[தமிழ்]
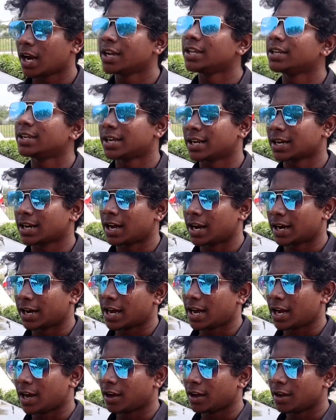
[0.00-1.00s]
ஆளுன்னு
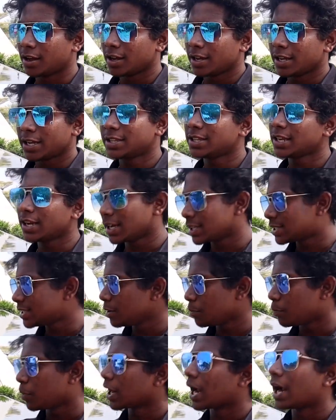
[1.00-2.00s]
இருக்காங்கண்ணா
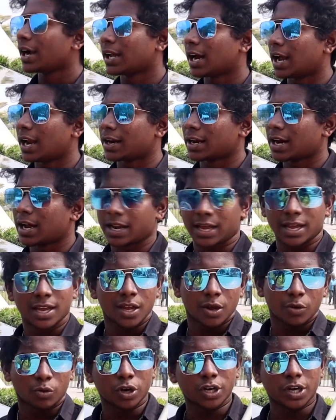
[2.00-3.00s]
எதிர்கட்சி இப்போ நாட்டு ஆளுறாங்க
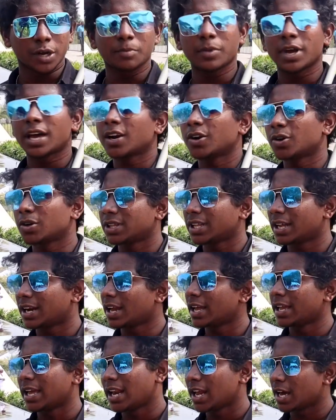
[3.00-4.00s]
ஒற்றுமையாக இருக்கணும்
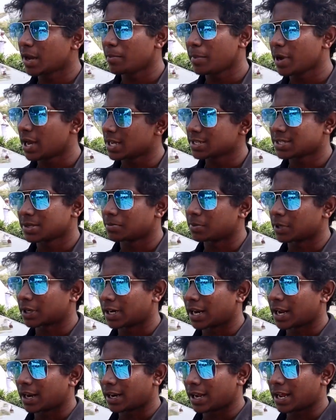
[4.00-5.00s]
தானே எல்லாருமே
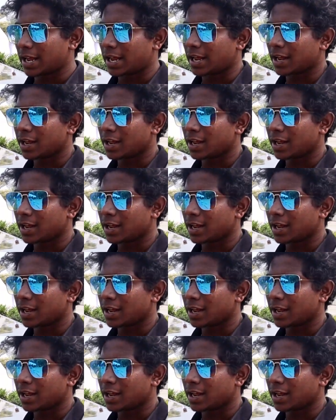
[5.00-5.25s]
ஆசைப்படுறாங்க